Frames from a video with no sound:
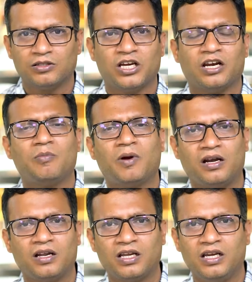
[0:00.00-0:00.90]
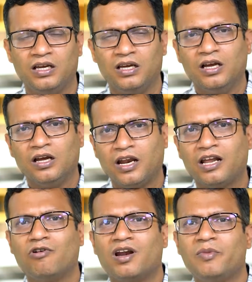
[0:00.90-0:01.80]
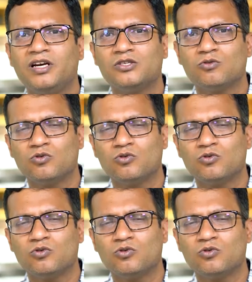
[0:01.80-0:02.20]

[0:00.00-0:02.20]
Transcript: चैनल पार्टनर की रिक्वायरमेंट्स